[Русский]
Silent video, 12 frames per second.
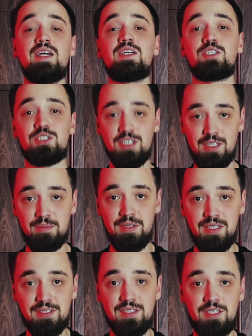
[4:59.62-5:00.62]

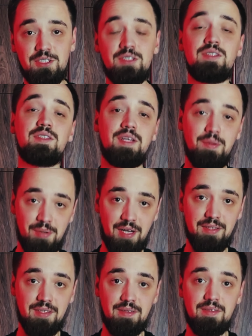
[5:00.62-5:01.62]
Жили-были, значит, три
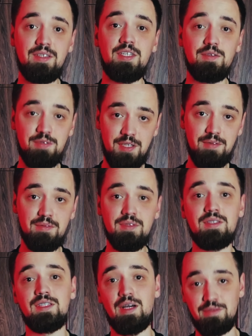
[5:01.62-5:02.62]
брата. Ниф-Ниф,
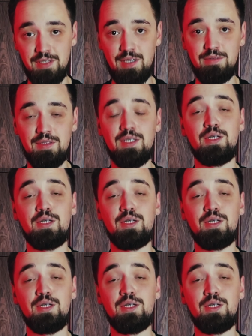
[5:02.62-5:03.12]
Наф-Наф и